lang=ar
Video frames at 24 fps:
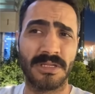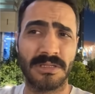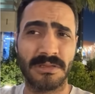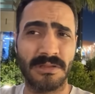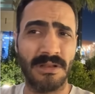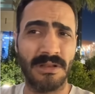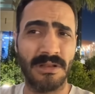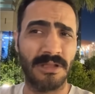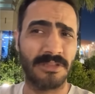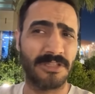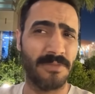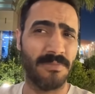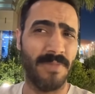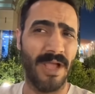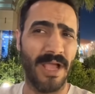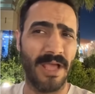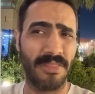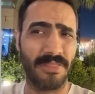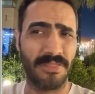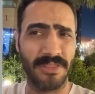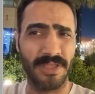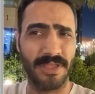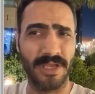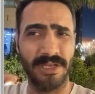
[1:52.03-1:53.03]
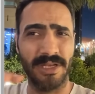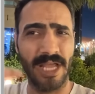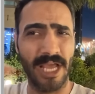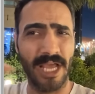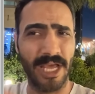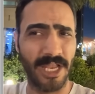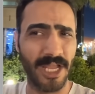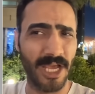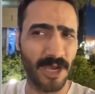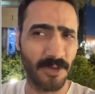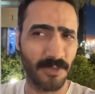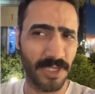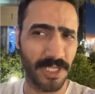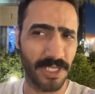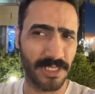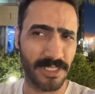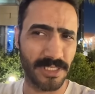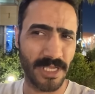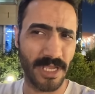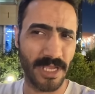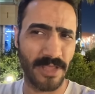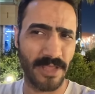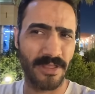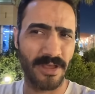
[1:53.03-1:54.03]
كلها تبحث يعني العناوين
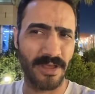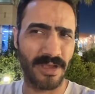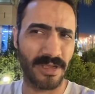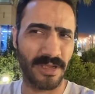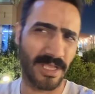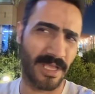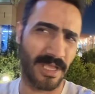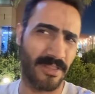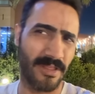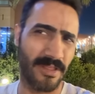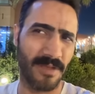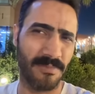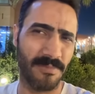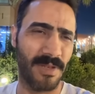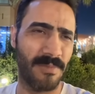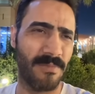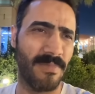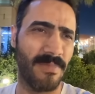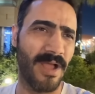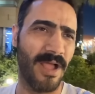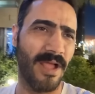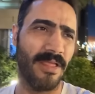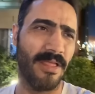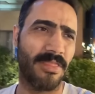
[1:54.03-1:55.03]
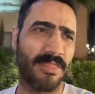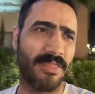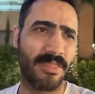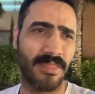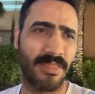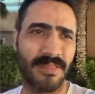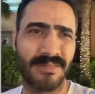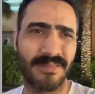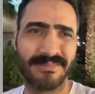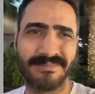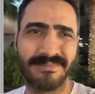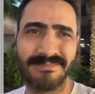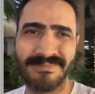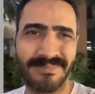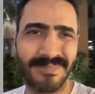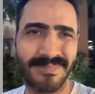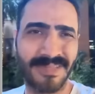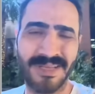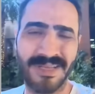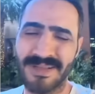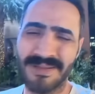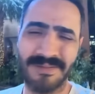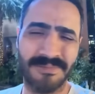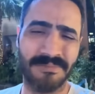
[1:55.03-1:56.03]
كذا كذا بالبحث
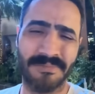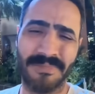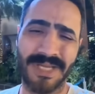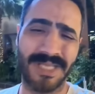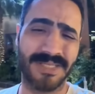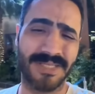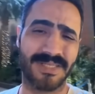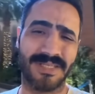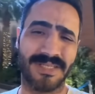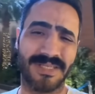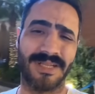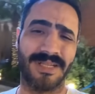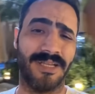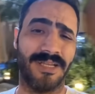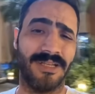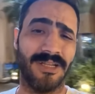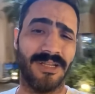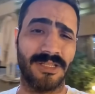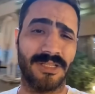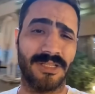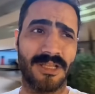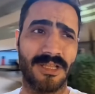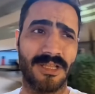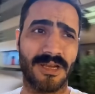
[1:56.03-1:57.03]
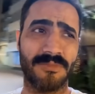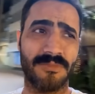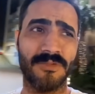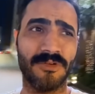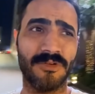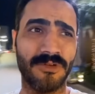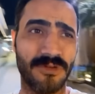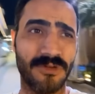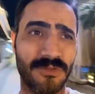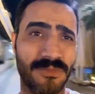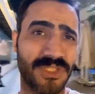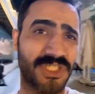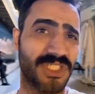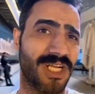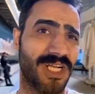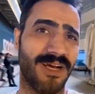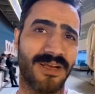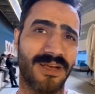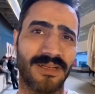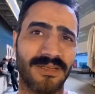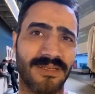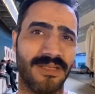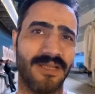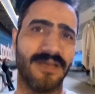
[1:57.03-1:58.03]
ما يصير يعني احترموا مشاعر
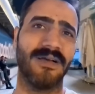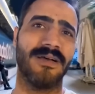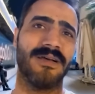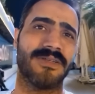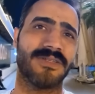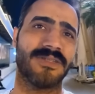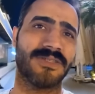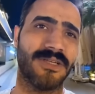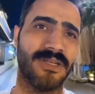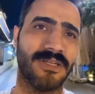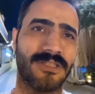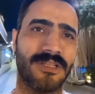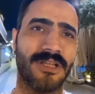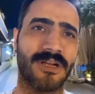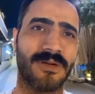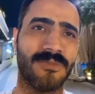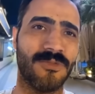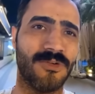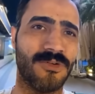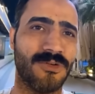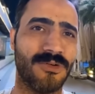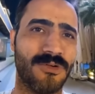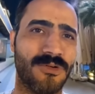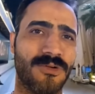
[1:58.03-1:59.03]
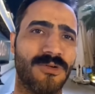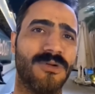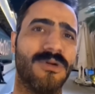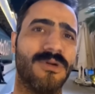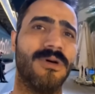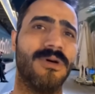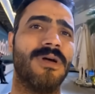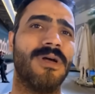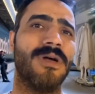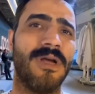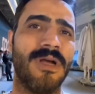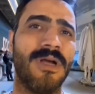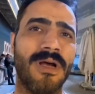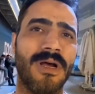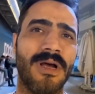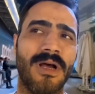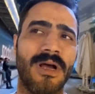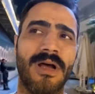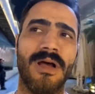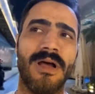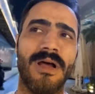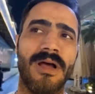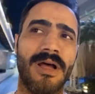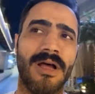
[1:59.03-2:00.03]
الناس احترموا
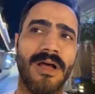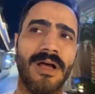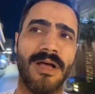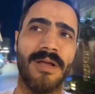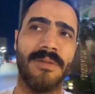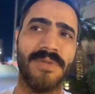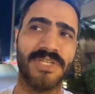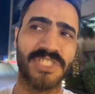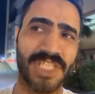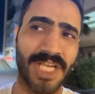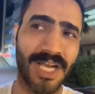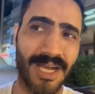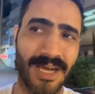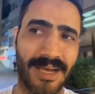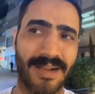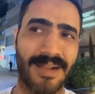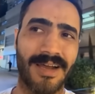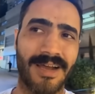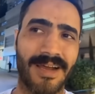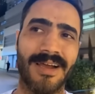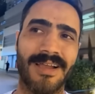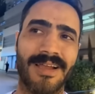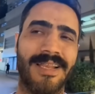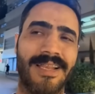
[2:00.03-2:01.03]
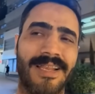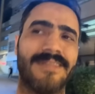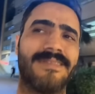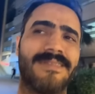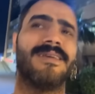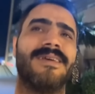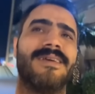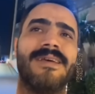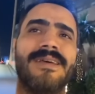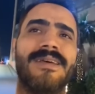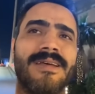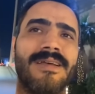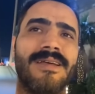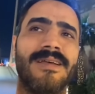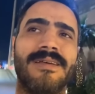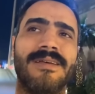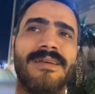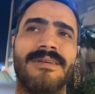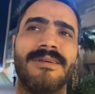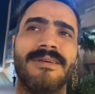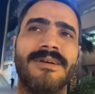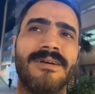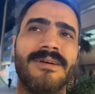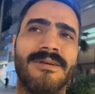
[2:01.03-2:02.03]
آه، مشاعر عائلته
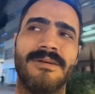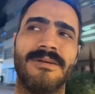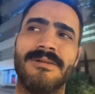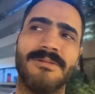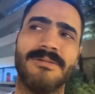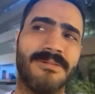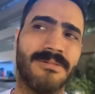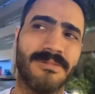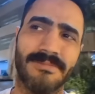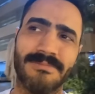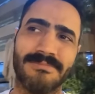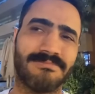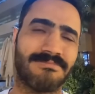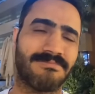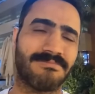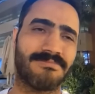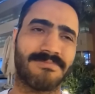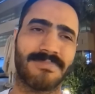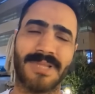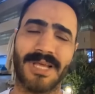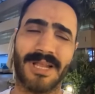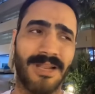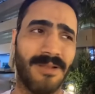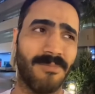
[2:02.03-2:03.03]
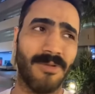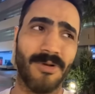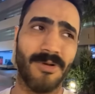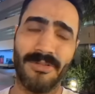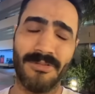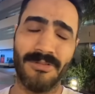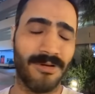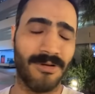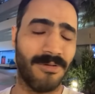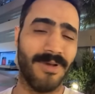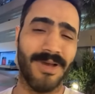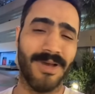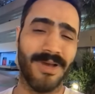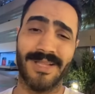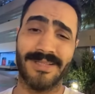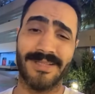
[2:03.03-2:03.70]
ترى الموضوع ما له